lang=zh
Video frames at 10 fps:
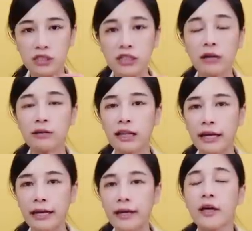吃到
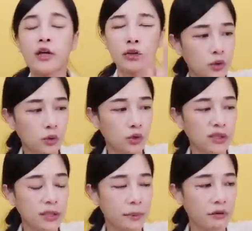雷哎，所以我觉
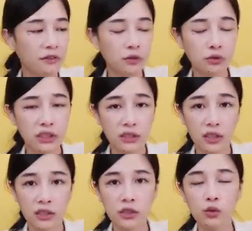得这个评分数其实
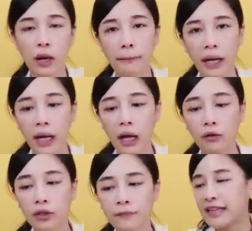可信度还蛮
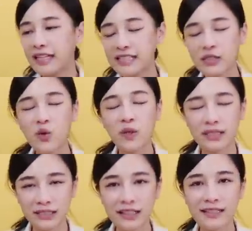高的。但经过
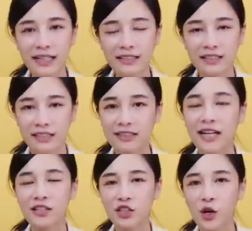今天这样子点
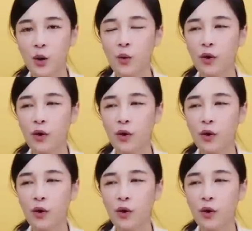下来之后，